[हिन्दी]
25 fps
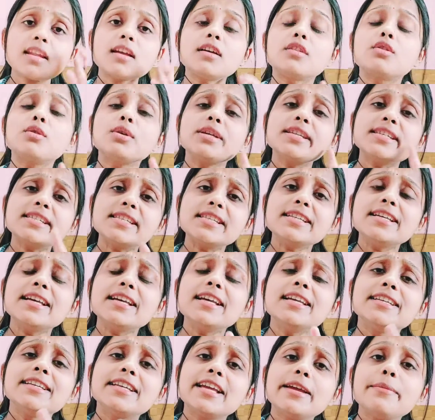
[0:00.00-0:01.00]
तो इसलिए
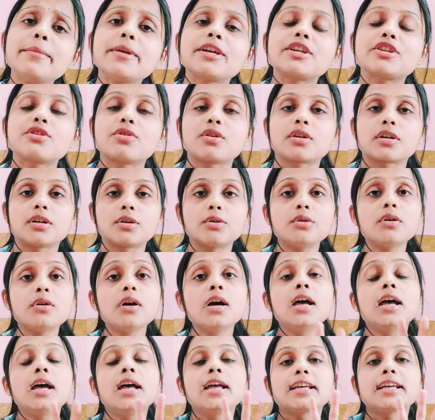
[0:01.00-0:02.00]
ये मेक श्योर sure करो
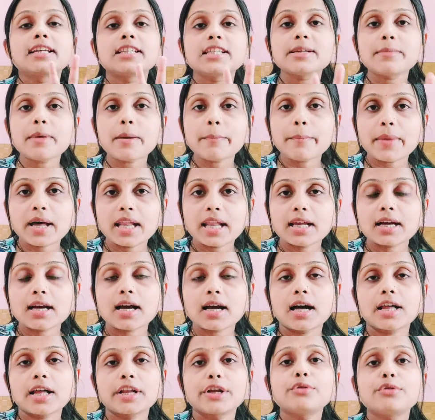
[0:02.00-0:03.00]
कि जब आप पालक
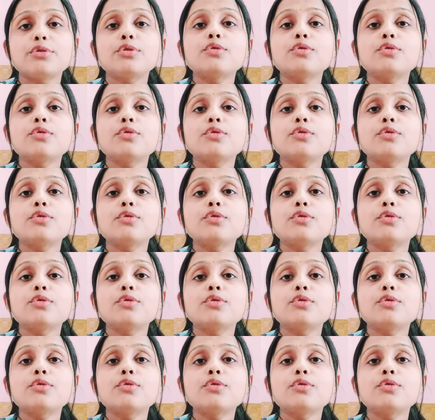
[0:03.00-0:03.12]
खा रहे हो